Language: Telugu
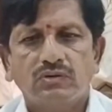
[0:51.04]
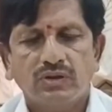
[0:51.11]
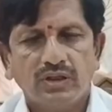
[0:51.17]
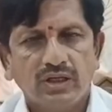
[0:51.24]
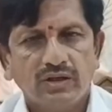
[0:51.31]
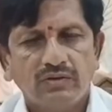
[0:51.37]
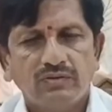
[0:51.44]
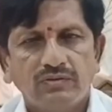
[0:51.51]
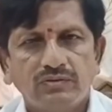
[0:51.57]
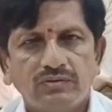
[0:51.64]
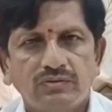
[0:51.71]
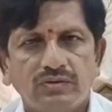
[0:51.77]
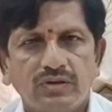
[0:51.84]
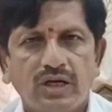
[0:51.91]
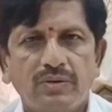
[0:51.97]
ఉన్నాను
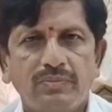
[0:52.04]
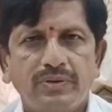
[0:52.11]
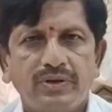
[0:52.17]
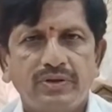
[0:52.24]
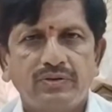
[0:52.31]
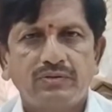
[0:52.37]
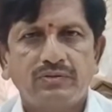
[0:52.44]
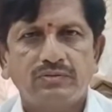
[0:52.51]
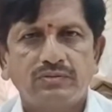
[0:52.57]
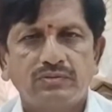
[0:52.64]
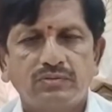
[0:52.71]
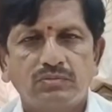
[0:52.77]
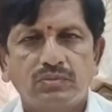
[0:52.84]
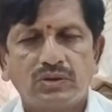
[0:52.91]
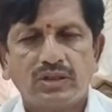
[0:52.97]
నా పేరు
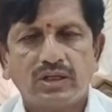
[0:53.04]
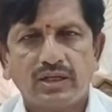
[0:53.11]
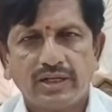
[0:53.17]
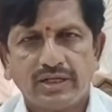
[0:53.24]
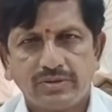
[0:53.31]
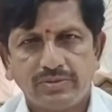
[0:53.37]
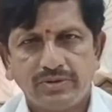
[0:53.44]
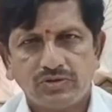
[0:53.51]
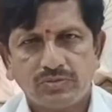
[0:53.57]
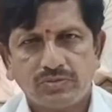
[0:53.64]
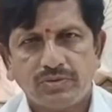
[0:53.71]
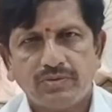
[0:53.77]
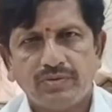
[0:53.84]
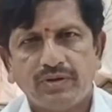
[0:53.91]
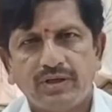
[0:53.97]
పుట్ట లక్ష్మీ
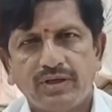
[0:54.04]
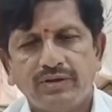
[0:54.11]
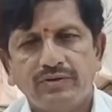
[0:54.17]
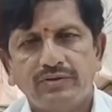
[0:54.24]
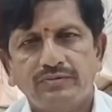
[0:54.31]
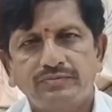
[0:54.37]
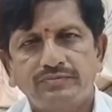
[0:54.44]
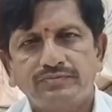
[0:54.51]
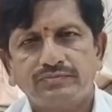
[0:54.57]
నాయుడు